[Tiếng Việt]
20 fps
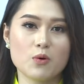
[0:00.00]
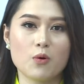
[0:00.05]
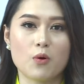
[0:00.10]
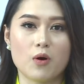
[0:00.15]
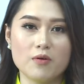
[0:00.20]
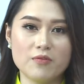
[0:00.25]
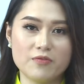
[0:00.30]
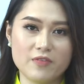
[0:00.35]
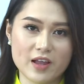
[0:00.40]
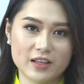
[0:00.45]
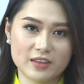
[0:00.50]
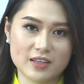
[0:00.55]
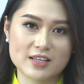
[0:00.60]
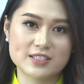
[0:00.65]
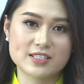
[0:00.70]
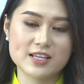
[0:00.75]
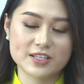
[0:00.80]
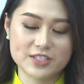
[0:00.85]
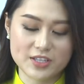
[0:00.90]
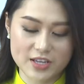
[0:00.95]
của
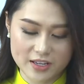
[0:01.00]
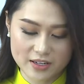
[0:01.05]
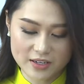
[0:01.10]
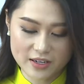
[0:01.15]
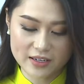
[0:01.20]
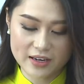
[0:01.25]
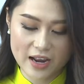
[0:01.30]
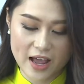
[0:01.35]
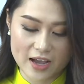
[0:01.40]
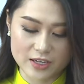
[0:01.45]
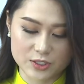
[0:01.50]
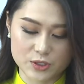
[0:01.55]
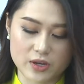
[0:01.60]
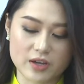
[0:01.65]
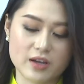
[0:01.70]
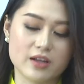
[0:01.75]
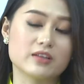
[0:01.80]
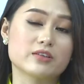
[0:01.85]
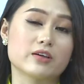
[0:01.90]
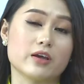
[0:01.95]
VTC9, đài truyền
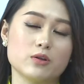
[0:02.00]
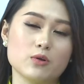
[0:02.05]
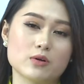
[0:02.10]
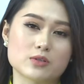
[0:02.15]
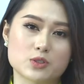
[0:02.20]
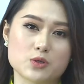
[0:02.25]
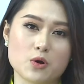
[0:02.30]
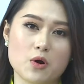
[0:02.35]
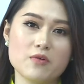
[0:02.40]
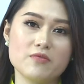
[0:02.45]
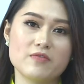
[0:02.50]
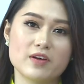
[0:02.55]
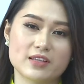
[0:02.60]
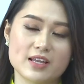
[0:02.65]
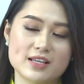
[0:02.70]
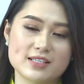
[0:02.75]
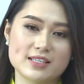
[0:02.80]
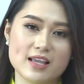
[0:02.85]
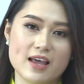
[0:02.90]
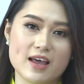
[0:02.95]
hình kỹ thuật số
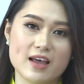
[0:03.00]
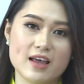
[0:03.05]
VTC.